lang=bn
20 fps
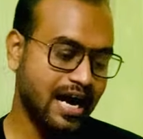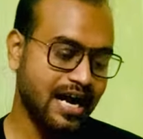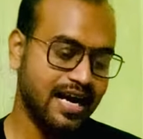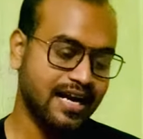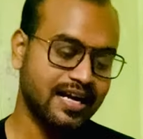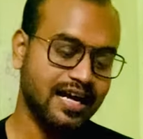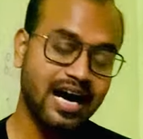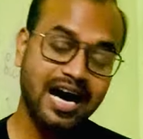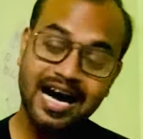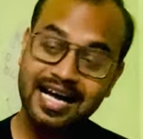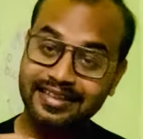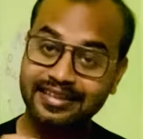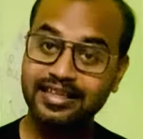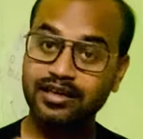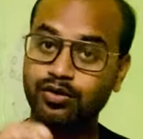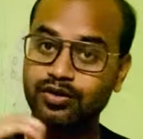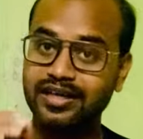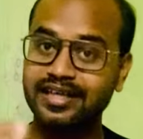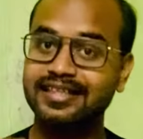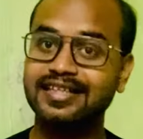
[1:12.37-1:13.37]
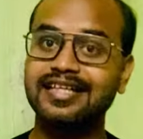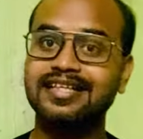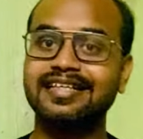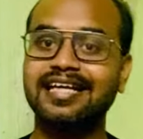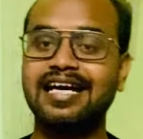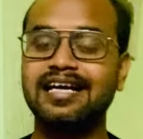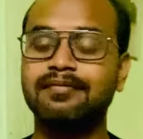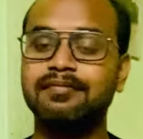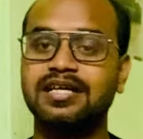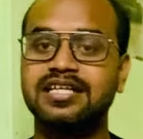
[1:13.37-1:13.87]
আর হাতে অনেকটা
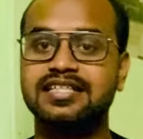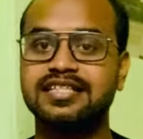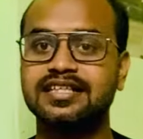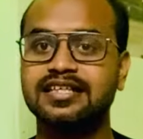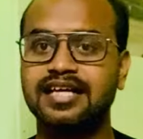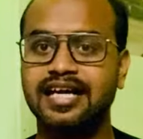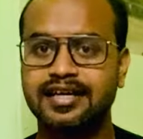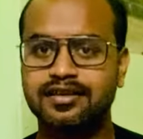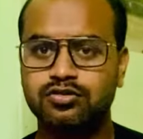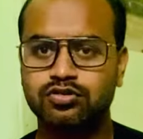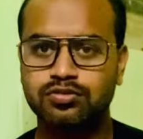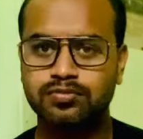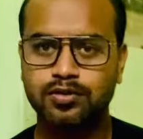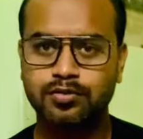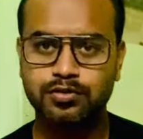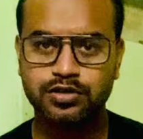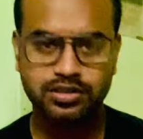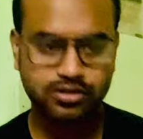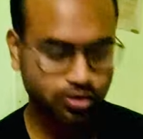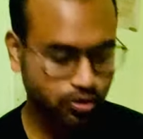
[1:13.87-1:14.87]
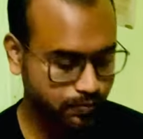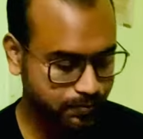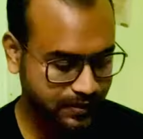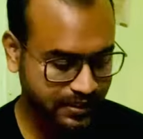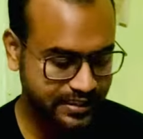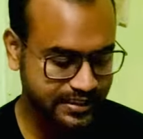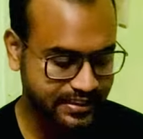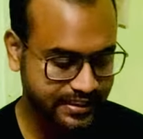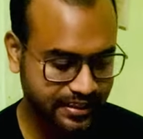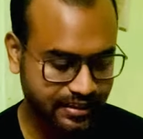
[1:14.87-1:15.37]
টাইম আছে কারিগরি ভবনের তরফ
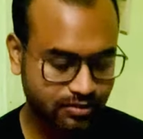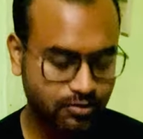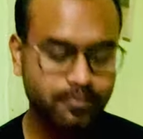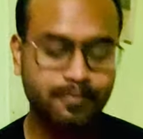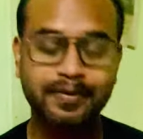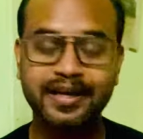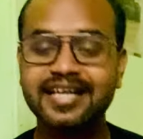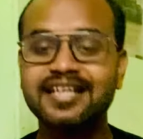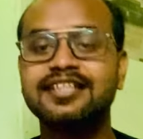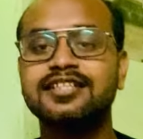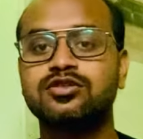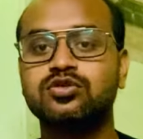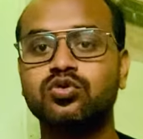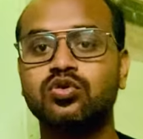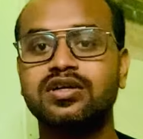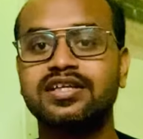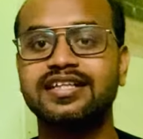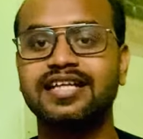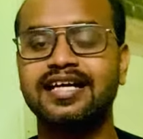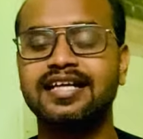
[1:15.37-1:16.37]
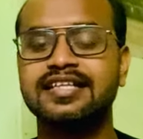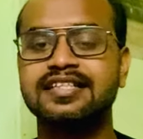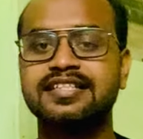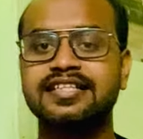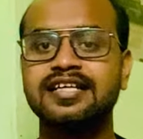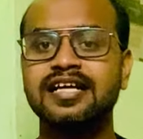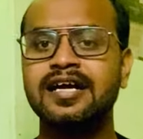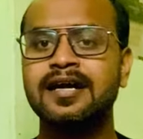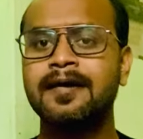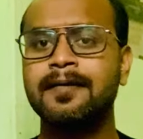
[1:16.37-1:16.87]
থেকে যেটা এখন মেন ইস্যু হয়ে
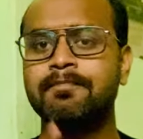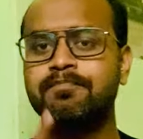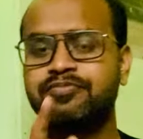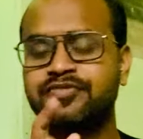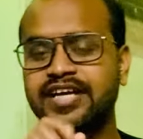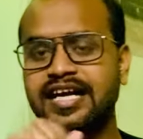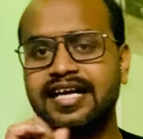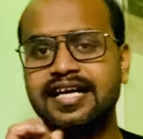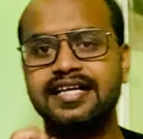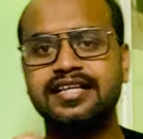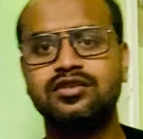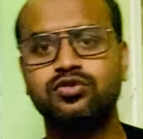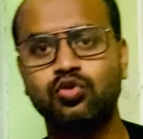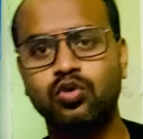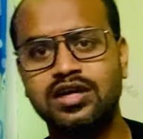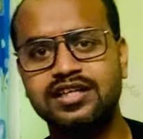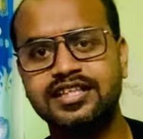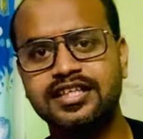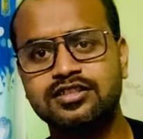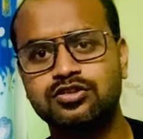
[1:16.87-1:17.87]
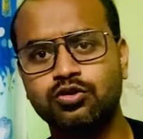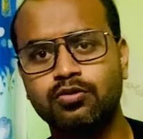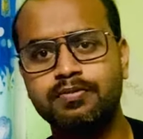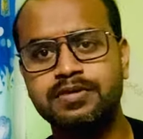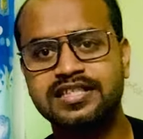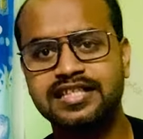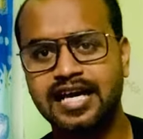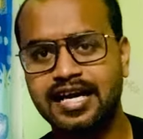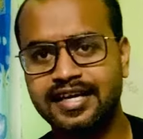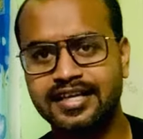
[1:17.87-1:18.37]
দাঁড়িয়েছে যারা এই দু হাজার
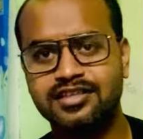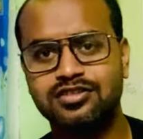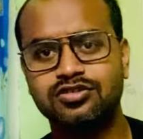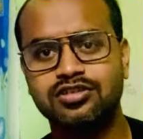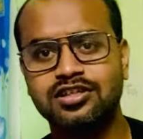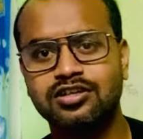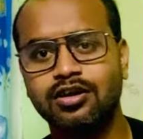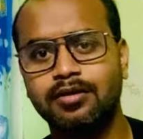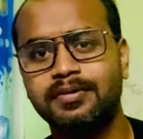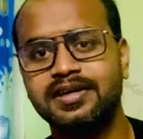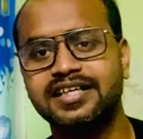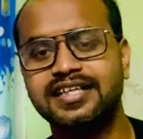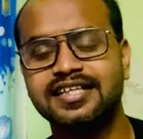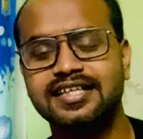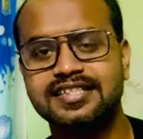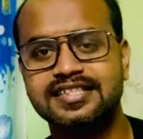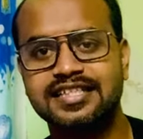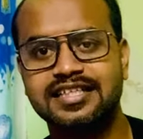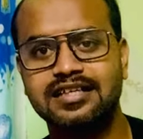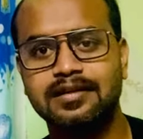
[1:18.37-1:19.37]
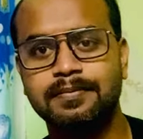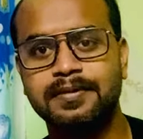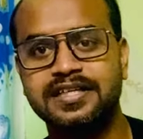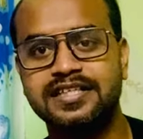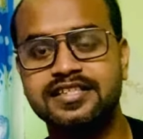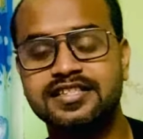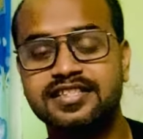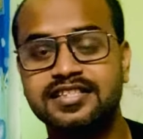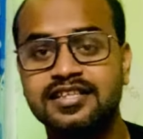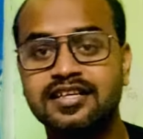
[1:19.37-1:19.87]
চব্বিশে আর একজনের কমেন্টেই আনসারটা
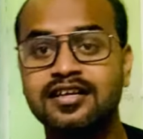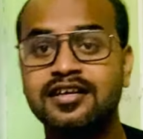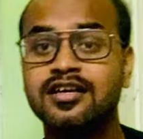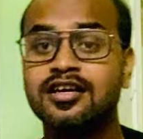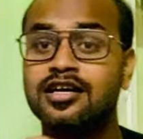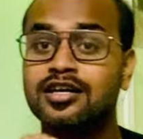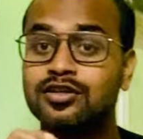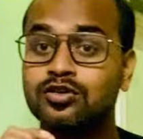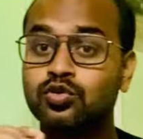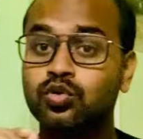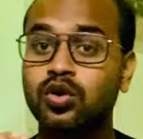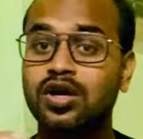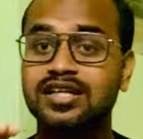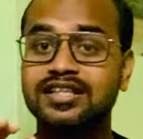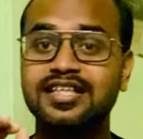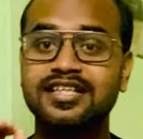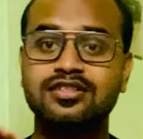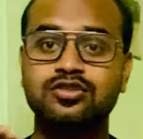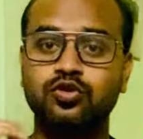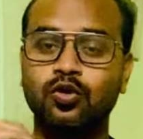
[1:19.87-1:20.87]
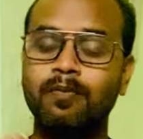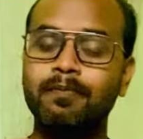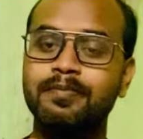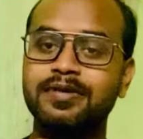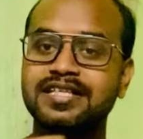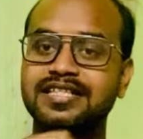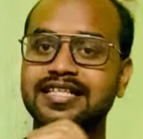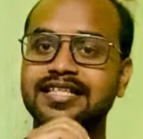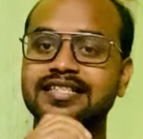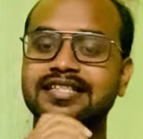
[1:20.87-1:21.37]
পেয়ে যাচ্ছি দু হাজার
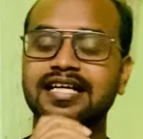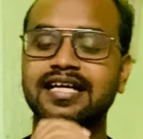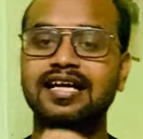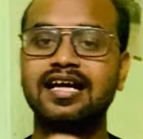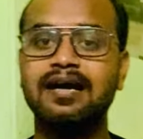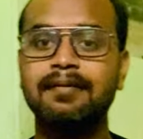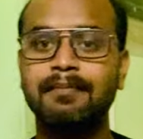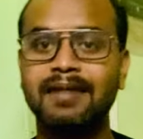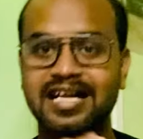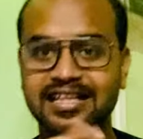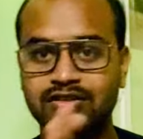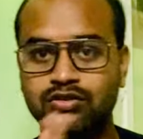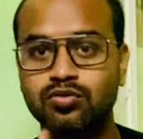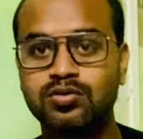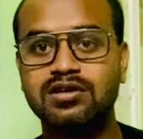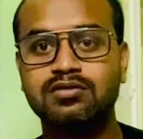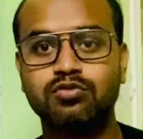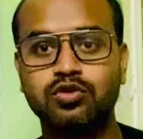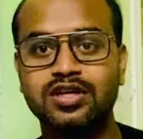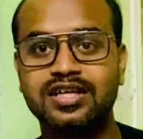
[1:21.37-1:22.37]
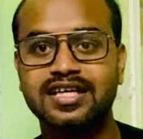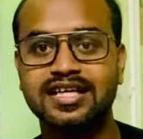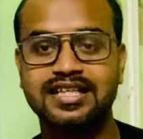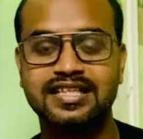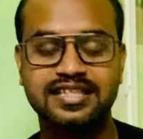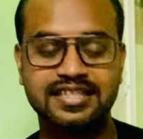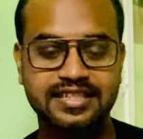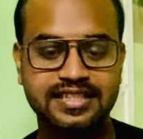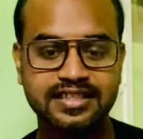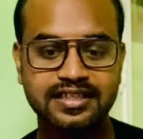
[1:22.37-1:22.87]
চব্বিশে যারা মাধ্যমিক পরীক্ষা
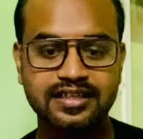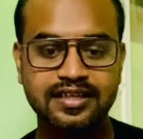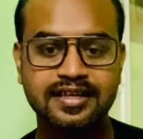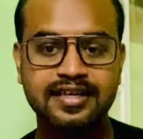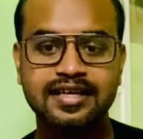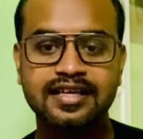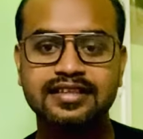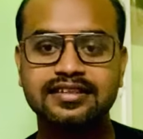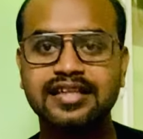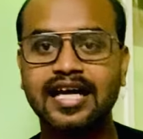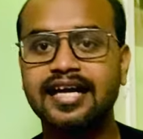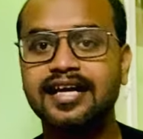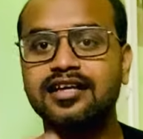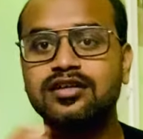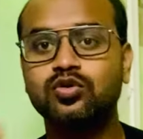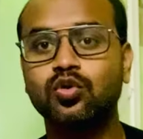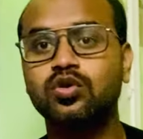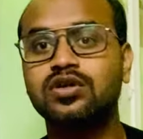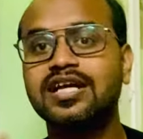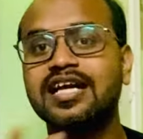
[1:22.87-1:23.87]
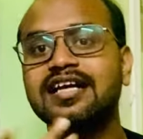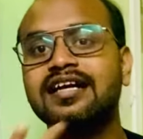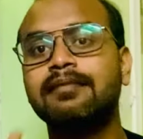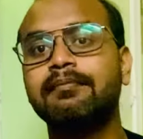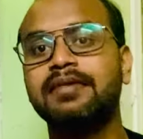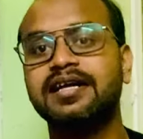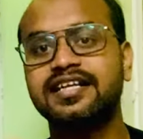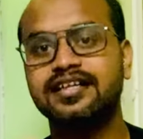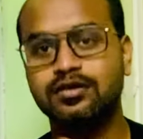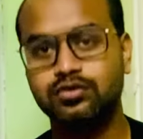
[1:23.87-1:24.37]
দিচ্ছে তারা টোটাল
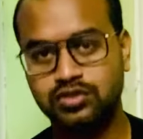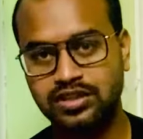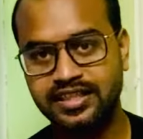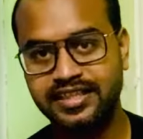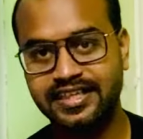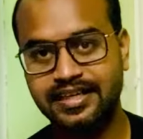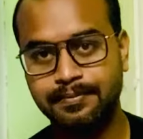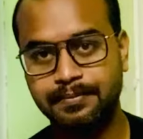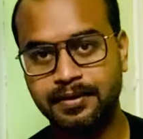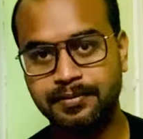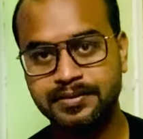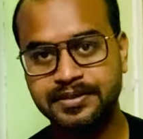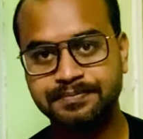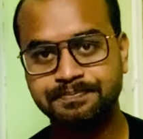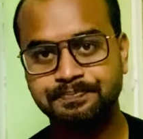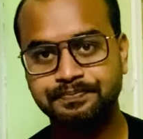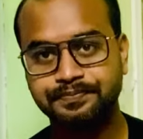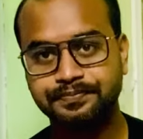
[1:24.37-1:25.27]
নাম্বারটা কোথা থেকে পাবে